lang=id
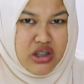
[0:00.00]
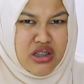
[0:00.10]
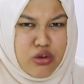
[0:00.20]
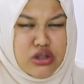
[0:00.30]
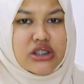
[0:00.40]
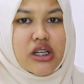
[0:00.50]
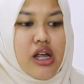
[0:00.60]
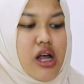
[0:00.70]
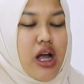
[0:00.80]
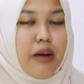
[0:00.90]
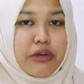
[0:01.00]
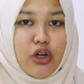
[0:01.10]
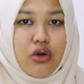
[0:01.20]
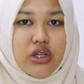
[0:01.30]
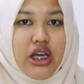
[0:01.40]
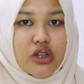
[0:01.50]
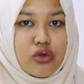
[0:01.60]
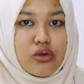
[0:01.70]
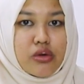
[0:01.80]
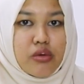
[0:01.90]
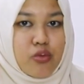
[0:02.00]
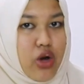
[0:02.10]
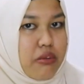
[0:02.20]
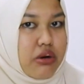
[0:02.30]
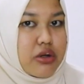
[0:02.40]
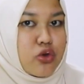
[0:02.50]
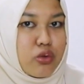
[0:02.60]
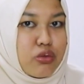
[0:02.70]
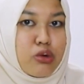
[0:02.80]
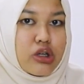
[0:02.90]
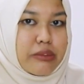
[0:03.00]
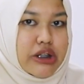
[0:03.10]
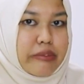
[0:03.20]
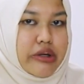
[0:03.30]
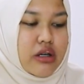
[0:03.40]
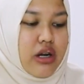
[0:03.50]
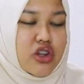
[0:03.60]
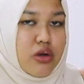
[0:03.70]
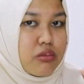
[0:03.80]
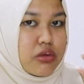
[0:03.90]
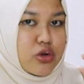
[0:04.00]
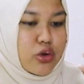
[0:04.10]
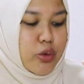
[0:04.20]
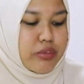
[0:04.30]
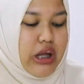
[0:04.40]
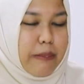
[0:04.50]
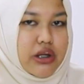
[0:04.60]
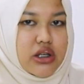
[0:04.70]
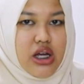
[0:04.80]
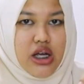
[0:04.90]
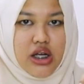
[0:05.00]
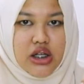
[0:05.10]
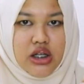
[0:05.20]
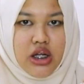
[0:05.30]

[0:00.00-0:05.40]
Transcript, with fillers: Terus, Milonya itu bukan berbentuk bubuk teman-teman atau bentuk yup, tapi dia